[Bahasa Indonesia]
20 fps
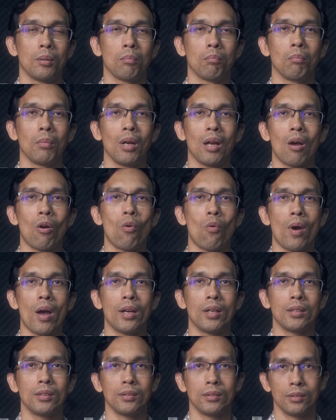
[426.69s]

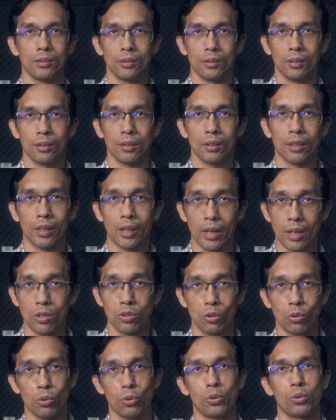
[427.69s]
melawan
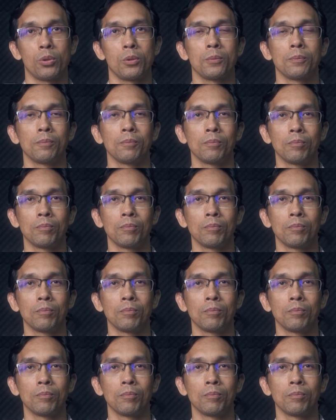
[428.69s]
Kristus.